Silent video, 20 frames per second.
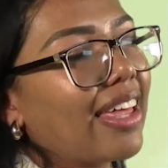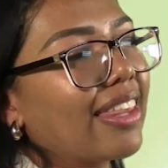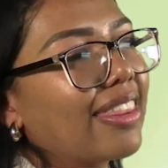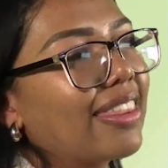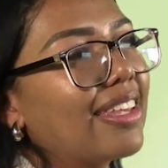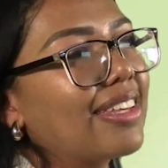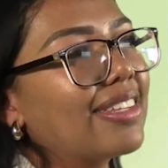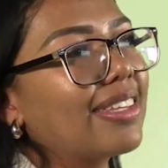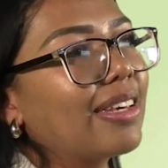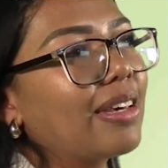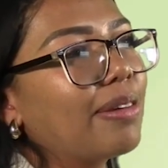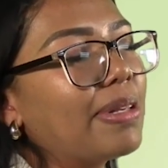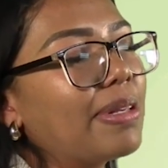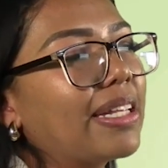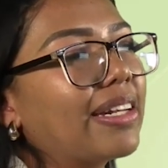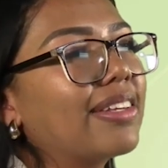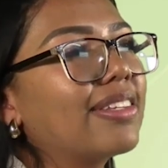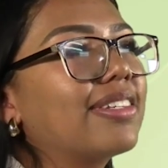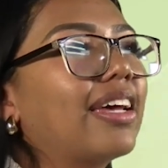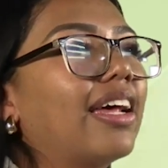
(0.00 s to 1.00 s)
Desde mi
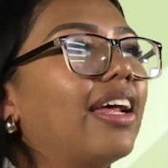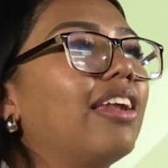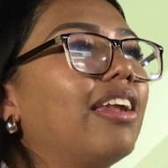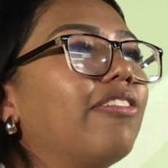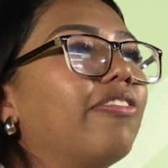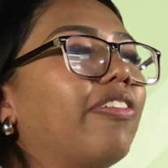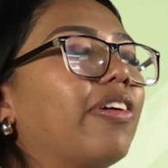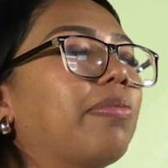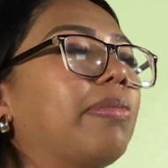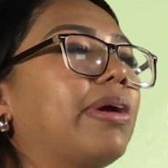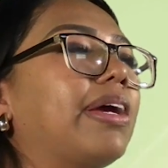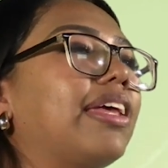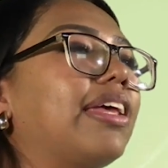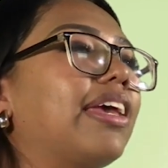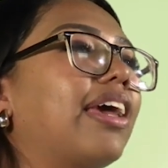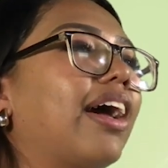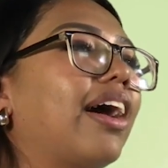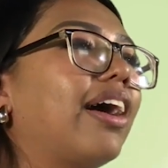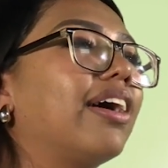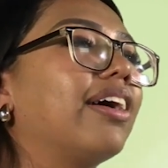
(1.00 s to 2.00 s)
trinchera en la
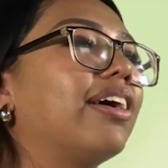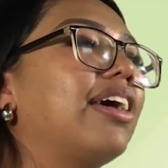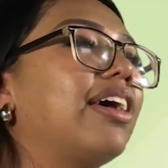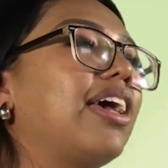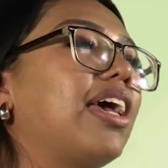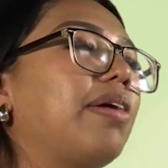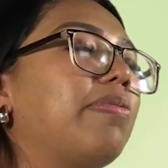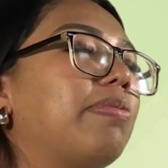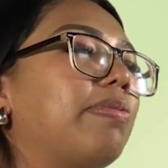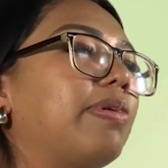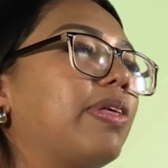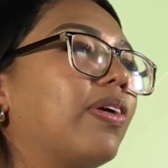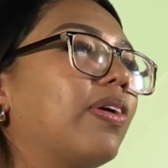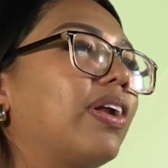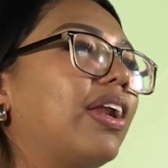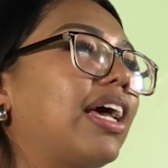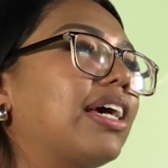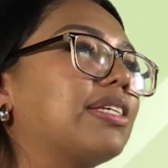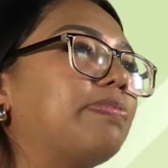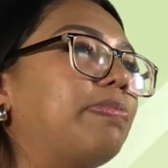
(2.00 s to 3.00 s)
enfermería he vivido
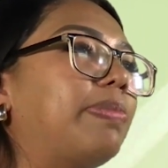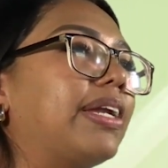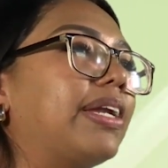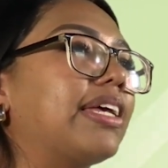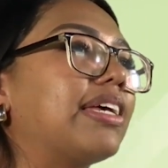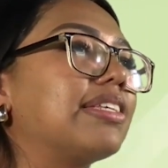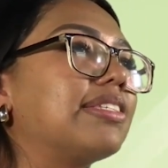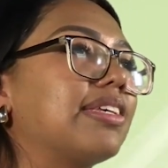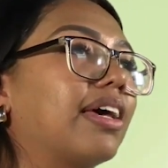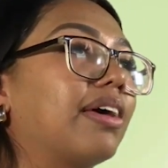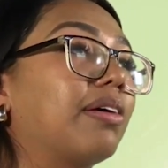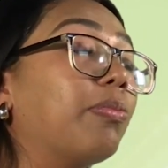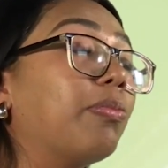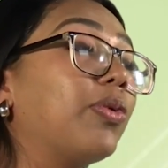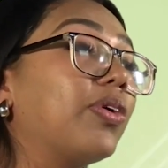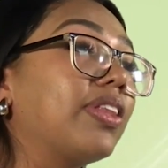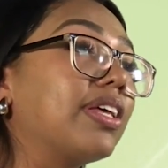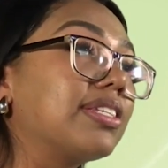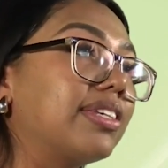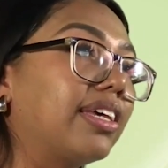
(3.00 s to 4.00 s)
la experiencia
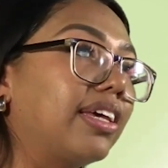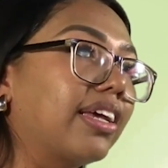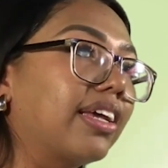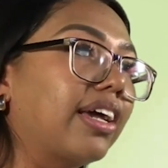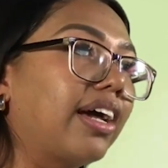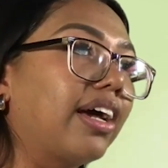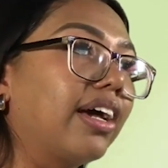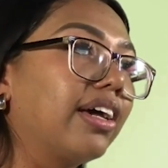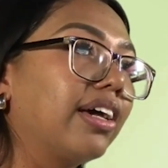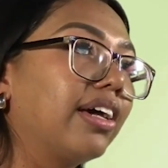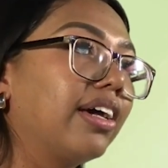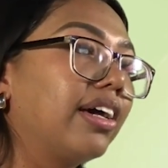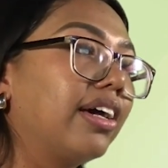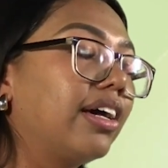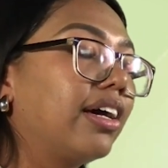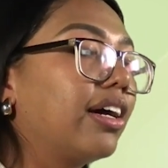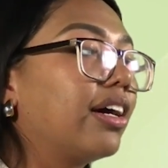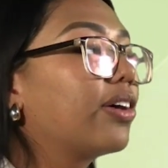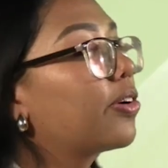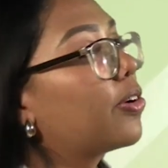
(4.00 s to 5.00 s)
muy de cerca
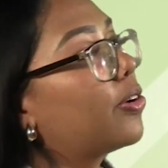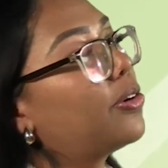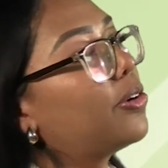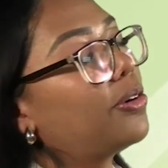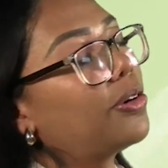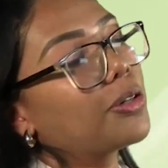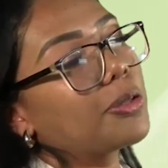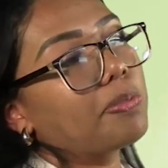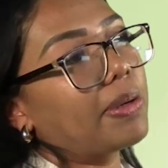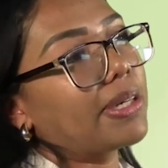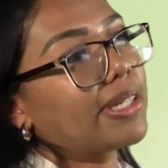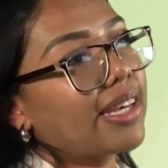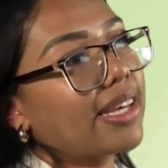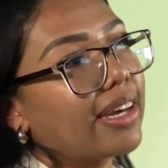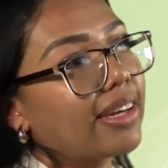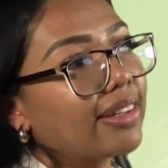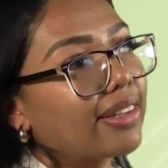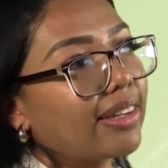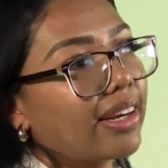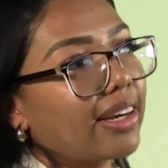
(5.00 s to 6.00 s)
con los
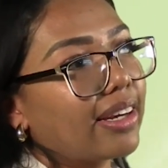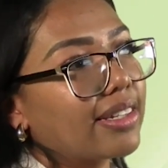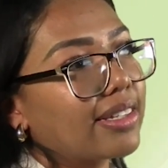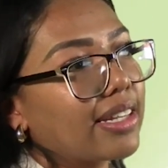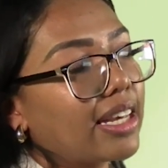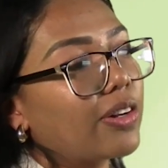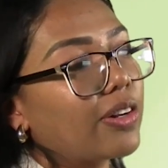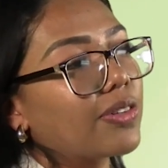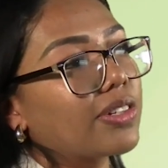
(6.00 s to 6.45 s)
pacientes en